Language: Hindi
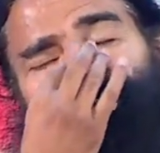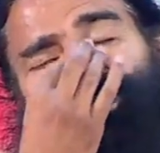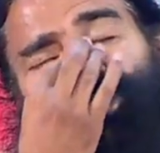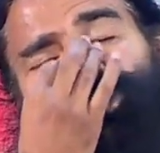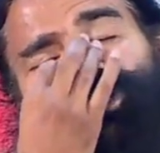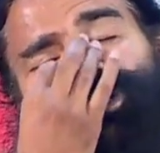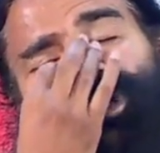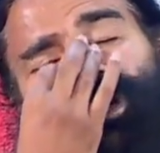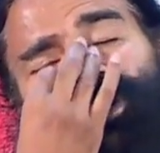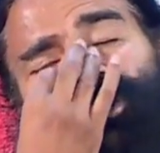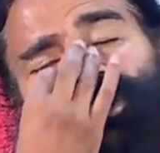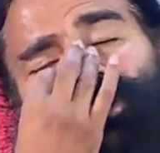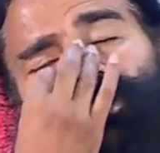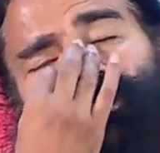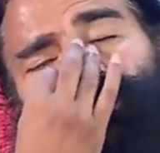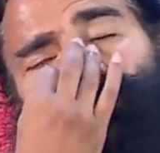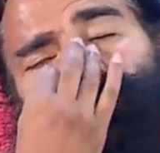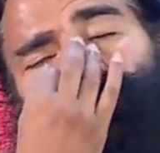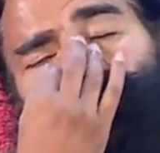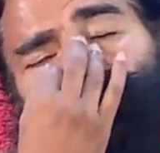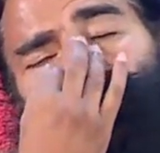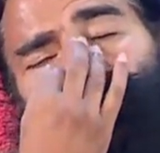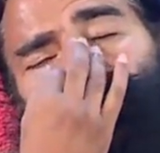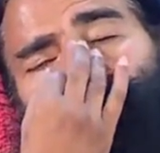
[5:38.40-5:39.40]
तो चलो
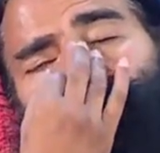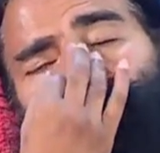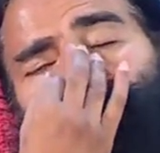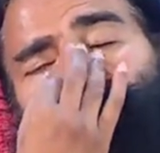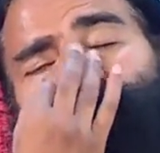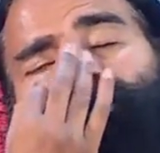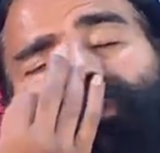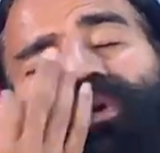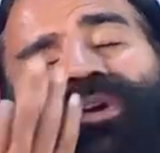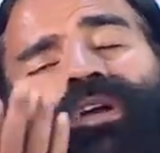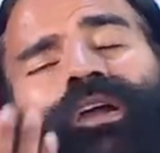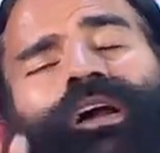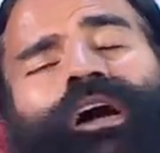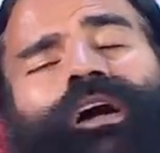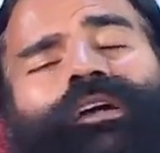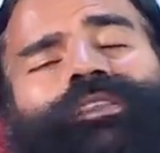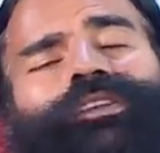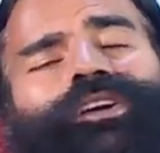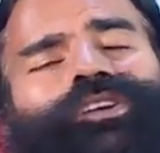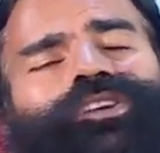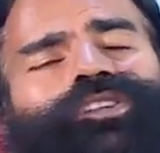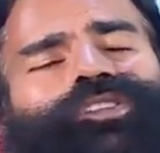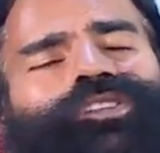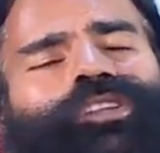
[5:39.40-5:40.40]
मैं बोल रहा
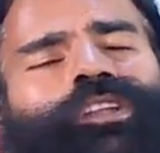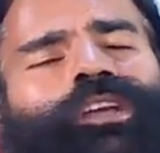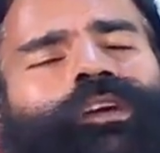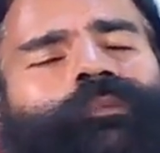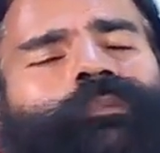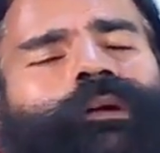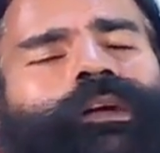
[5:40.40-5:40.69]
था कितनी